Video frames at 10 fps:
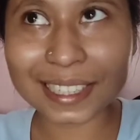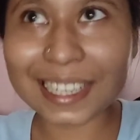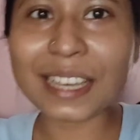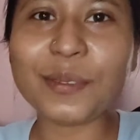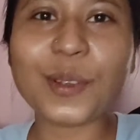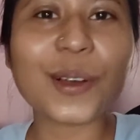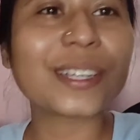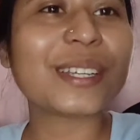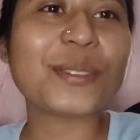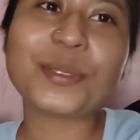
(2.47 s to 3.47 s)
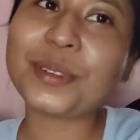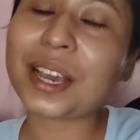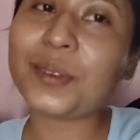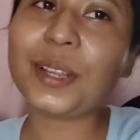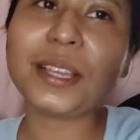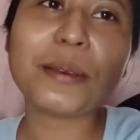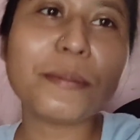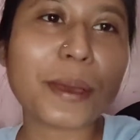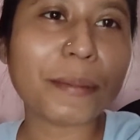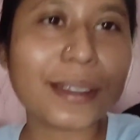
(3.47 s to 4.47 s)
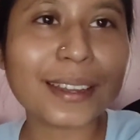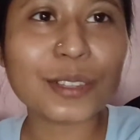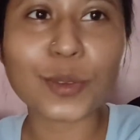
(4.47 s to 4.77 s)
নিয়ে ব্লগটা শুরু না করলে ব্যাপারটা